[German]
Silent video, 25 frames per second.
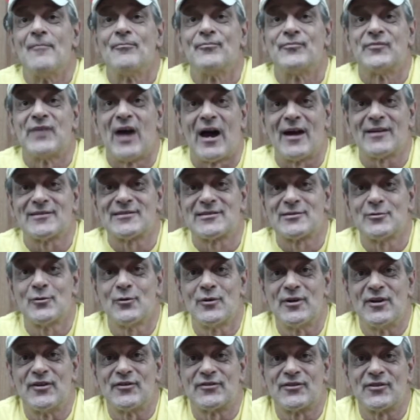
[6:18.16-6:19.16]
dazu
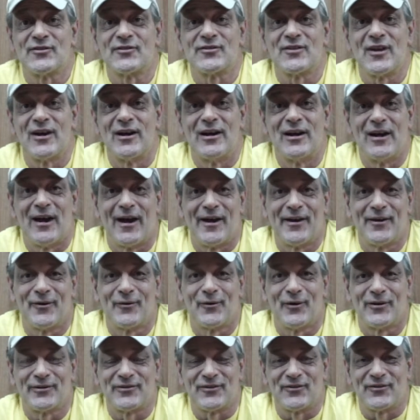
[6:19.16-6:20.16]
ist es leider
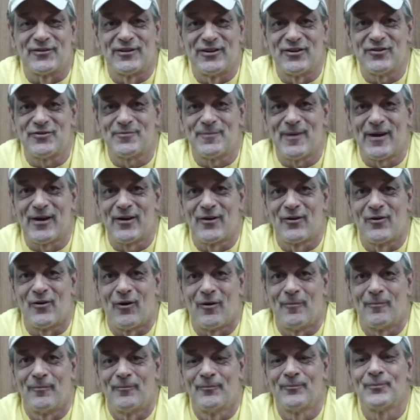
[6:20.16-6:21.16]
Gottes nicht mehr
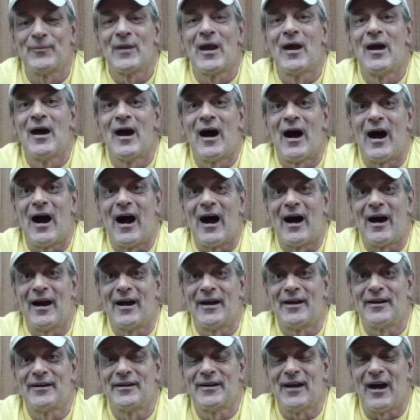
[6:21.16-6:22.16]
gekommen.
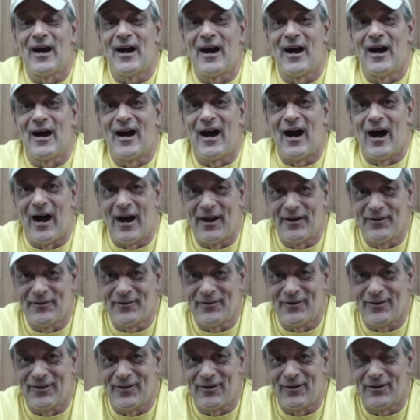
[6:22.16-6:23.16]
Ein
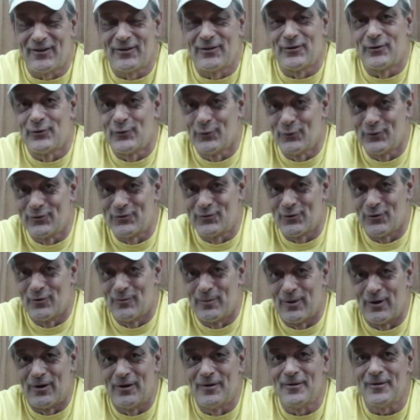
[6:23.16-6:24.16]
anderer
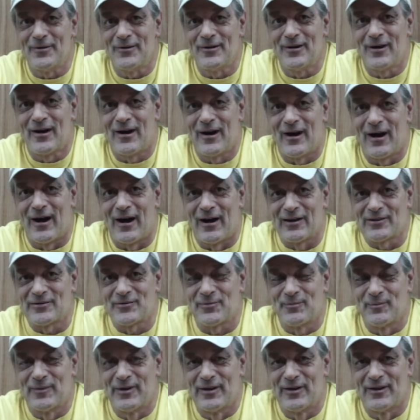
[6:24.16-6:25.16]
YouTuber
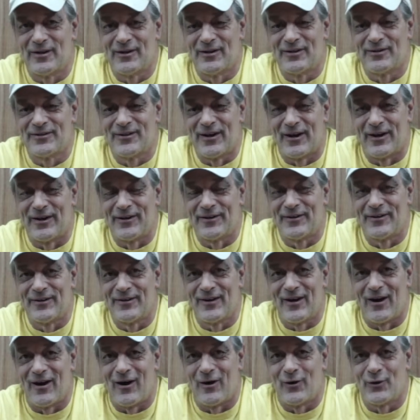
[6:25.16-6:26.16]
hat mir
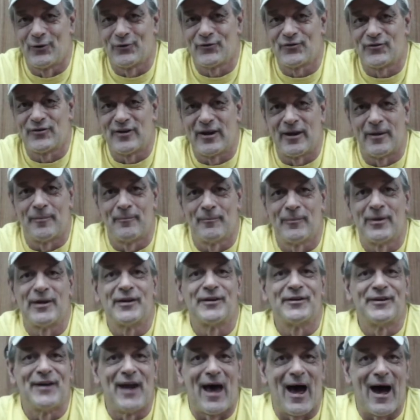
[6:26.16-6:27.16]
dann aus dem
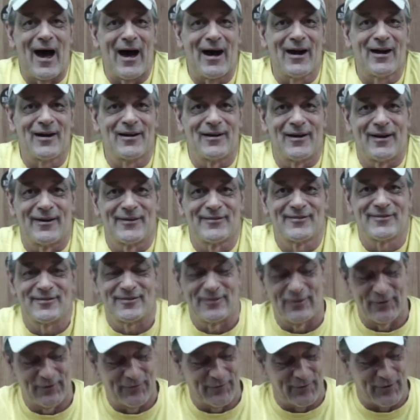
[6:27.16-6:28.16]
Nachlass
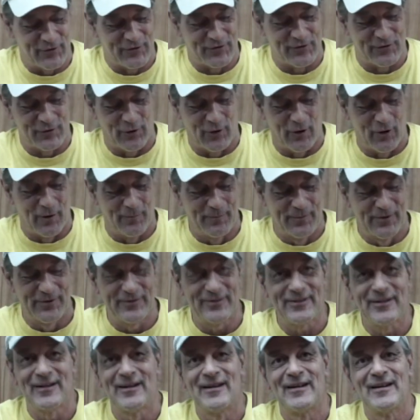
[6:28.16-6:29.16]
des
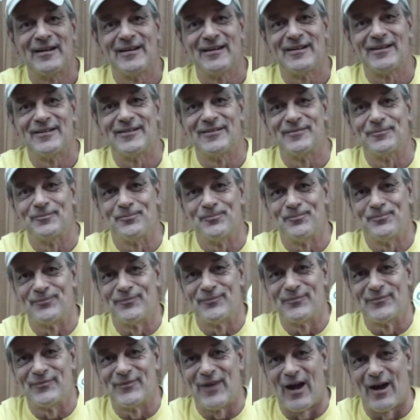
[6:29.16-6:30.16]
Verstorbenen
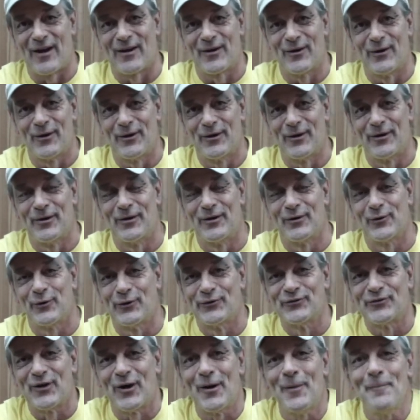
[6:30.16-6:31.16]
Danke,
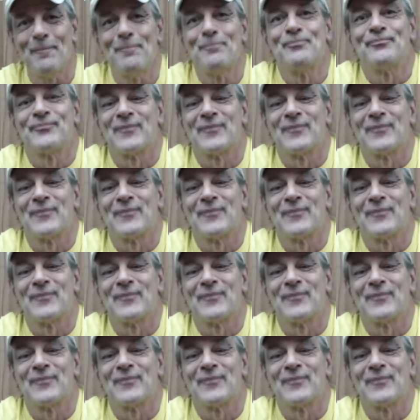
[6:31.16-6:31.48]
Günther.